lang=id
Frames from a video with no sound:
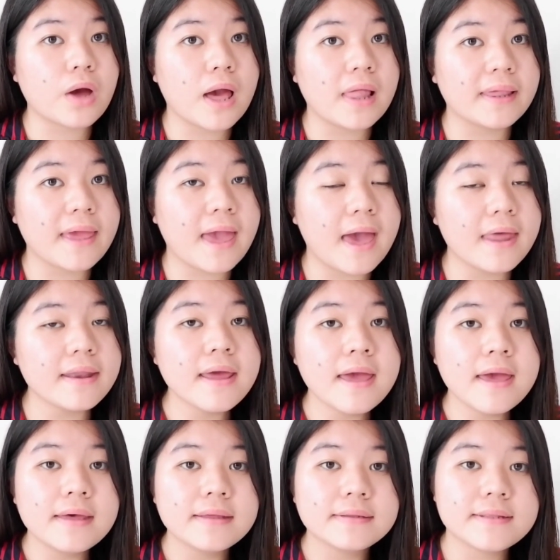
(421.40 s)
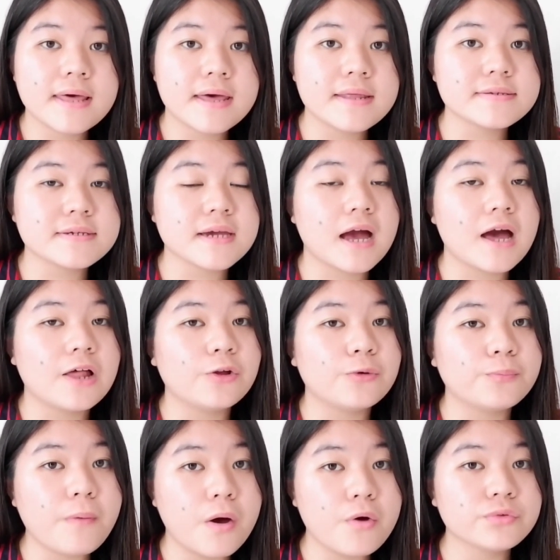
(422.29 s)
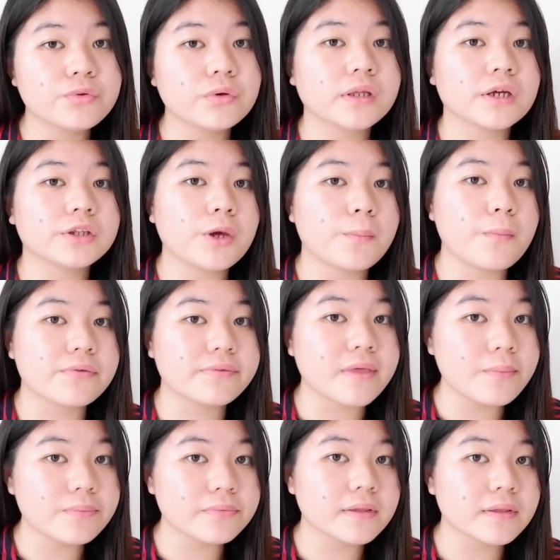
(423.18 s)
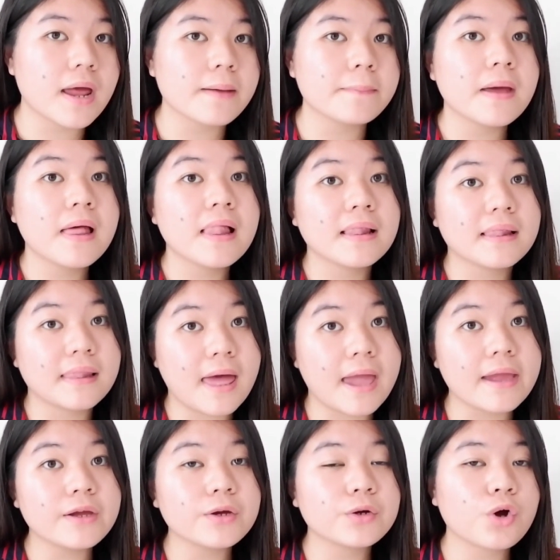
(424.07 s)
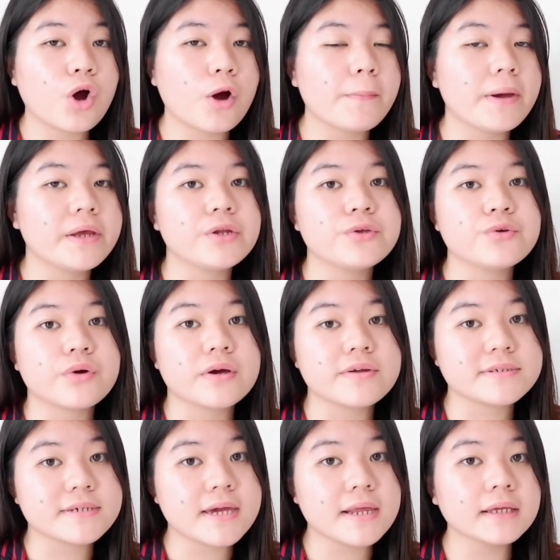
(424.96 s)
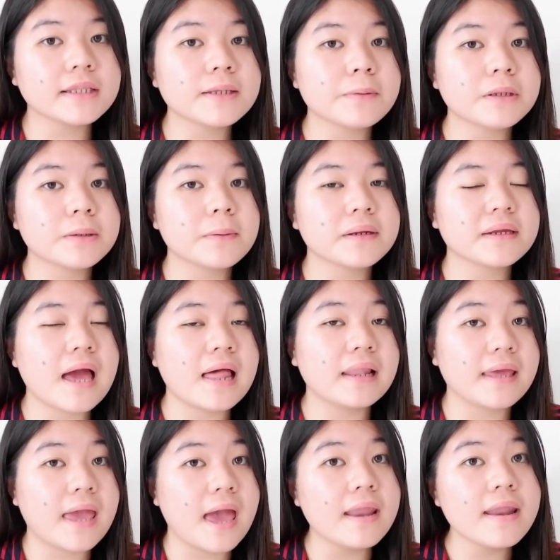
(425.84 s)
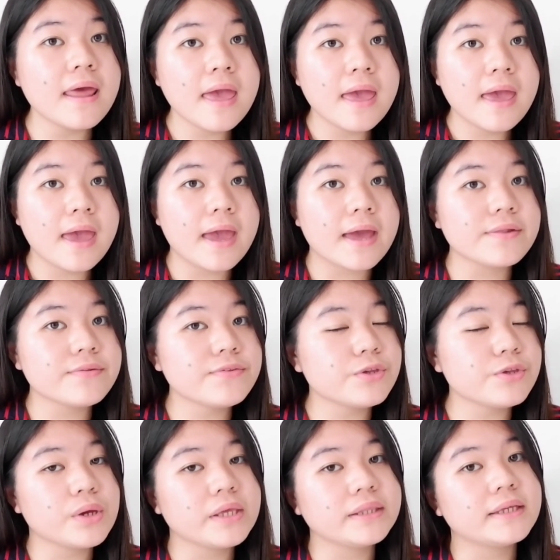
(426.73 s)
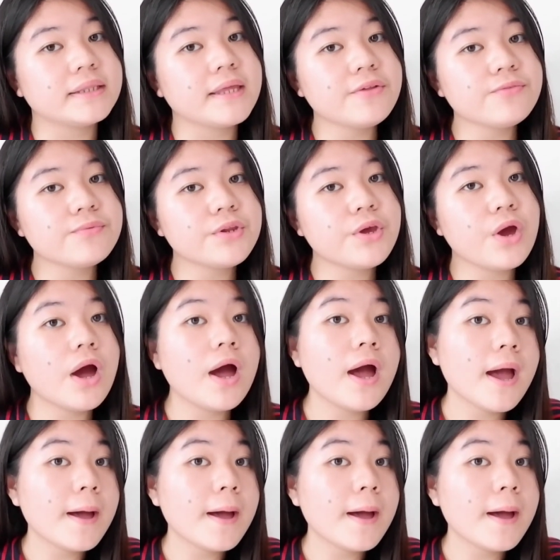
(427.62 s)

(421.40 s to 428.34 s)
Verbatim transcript: kalian. Dan jangan lupa untuk klik tombol subscribe, like, komen, juga share ke teman-teman kalian. And see you in the next video.